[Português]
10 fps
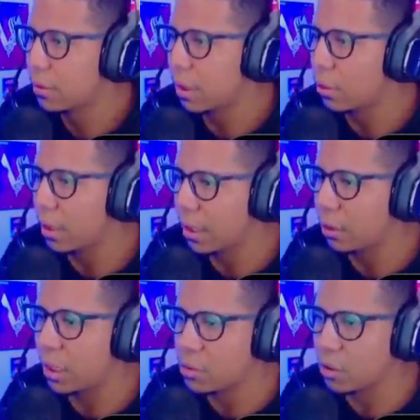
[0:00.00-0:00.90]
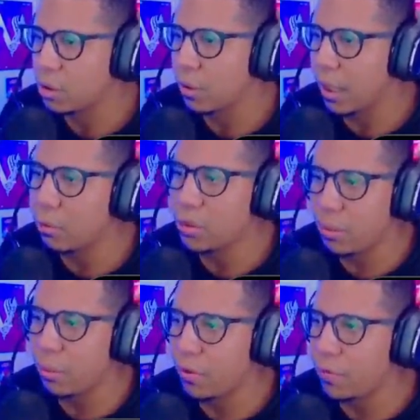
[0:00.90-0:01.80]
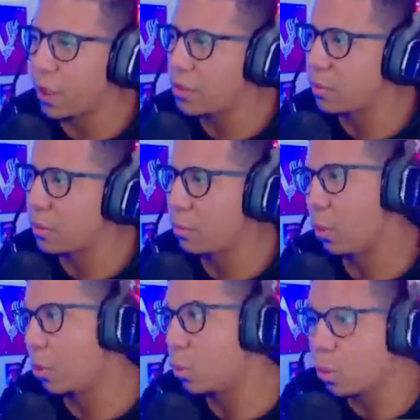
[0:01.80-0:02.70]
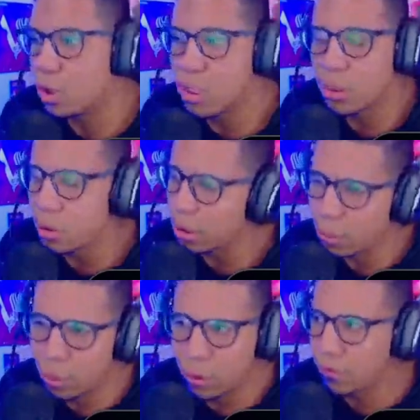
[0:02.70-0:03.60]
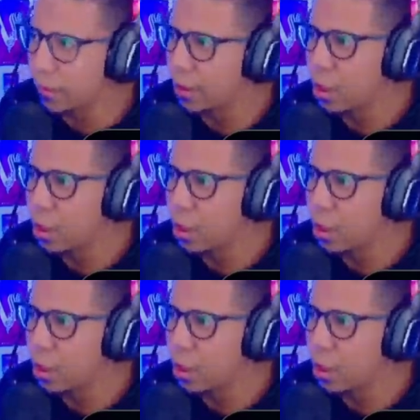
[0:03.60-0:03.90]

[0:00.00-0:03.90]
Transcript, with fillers: A Dollars A continua um time muito forte, mano. Pô, o Ghost tá jogando muito, velho.